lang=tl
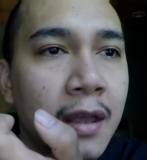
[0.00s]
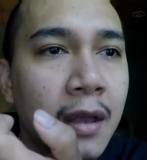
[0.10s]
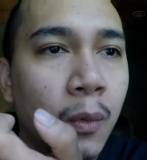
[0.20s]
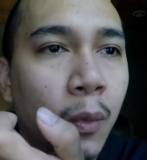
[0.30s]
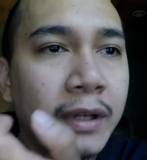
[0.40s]

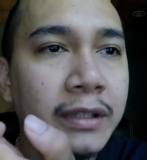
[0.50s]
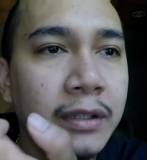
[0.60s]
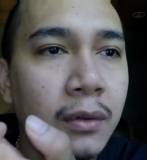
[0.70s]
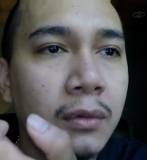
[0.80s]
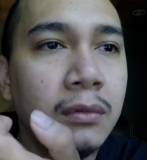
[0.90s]
wag
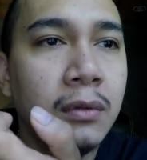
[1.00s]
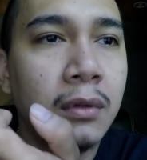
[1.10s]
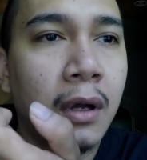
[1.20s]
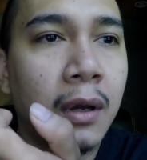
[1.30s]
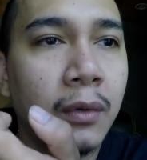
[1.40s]
nyong,
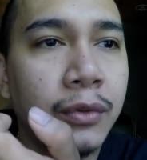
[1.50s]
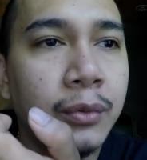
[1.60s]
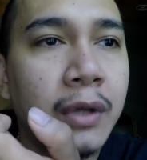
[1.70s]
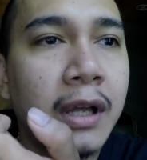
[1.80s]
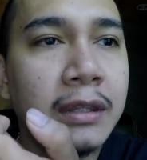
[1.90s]
uh,
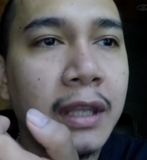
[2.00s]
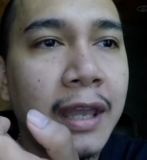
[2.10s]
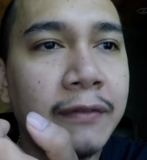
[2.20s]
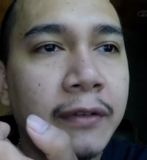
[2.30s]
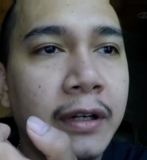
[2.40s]
do not
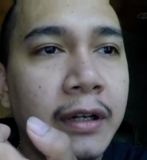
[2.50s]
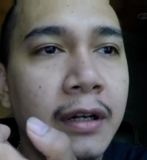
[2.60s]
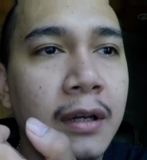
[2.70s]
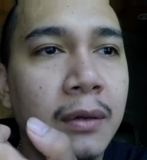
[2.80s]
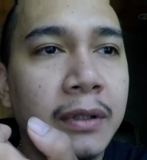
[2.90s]
ever
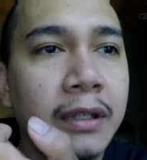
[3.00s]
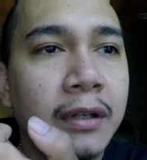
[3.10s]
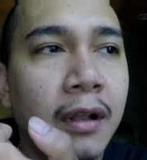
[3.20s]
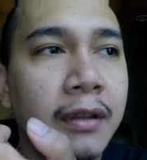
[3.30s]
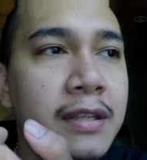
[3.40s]
what they
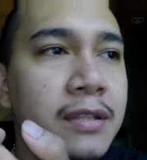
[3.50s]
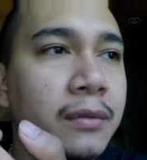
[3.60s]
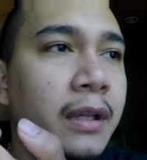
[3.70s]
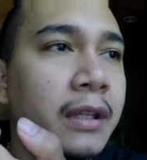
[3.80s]
call this do not